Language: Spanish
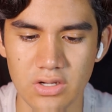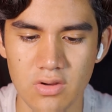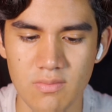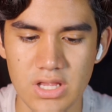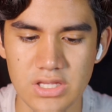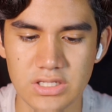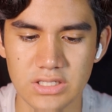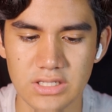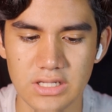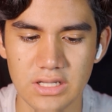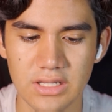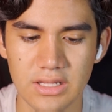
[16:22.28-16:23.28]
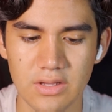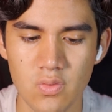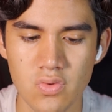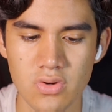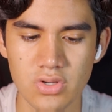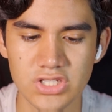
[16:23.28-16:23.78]
no manchen, el de
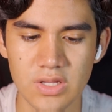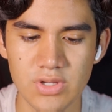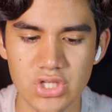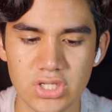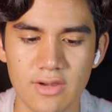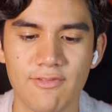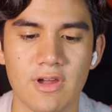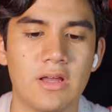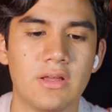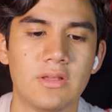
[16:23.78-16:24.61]
uno está bien chafa.